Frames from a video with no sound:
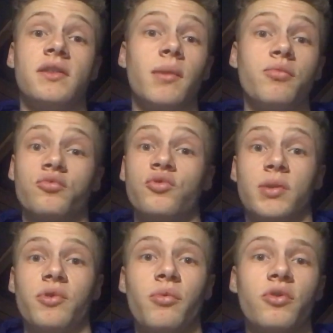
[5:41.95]
tapent tout
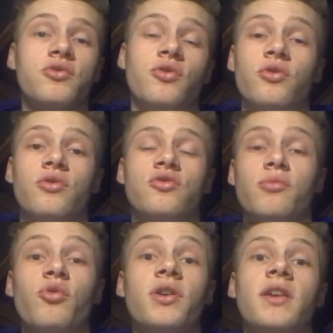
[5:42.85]
simplement ce,
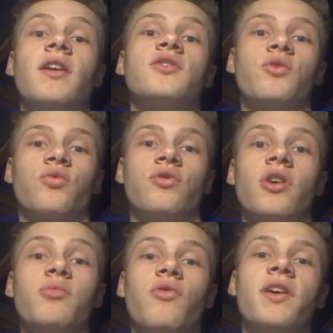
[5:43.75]
mot-clé-là sur
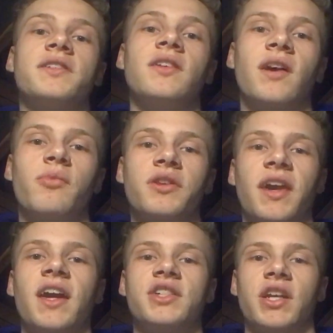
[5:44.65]
Google pour voir s'il est vraiment
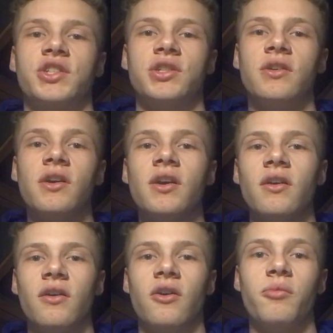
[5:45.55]
très recherché
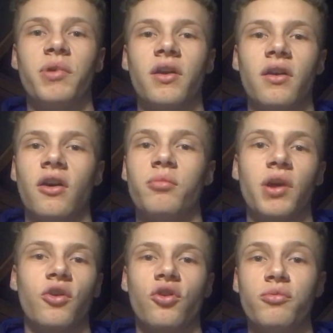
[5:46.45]
euh, par, la,
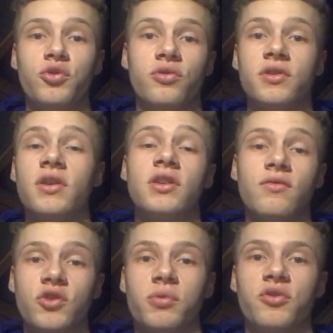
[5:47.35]
par la communauté
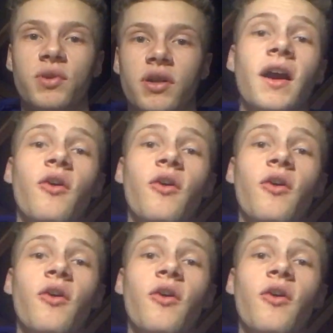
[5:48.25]
qui veut ce produit-là.